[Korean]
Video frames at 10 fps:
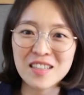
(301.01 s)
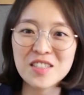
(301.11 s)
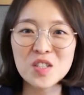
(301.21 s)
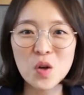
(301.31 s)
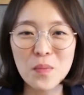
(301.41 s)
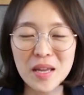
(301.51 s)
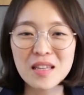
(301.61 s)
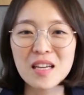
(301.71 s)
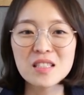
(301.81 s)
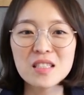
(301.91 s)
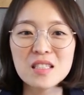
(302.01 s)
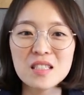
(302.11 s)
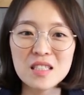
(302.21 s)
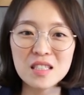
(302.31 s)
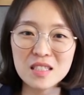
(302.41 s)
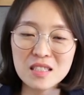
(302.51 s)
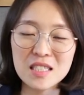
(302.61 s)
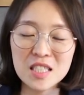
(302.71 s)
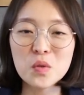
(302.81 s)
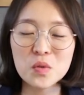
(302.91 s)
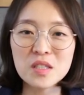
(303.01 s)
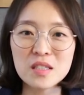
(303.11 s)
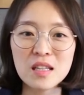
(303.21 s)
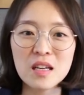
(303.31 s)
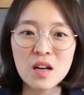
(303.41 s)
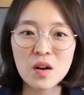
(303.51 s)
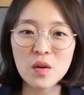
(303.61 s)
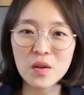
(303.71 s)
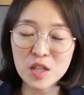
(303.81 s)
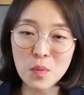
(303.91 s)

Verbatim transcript: 그래서 메타인지 그 치료는 어,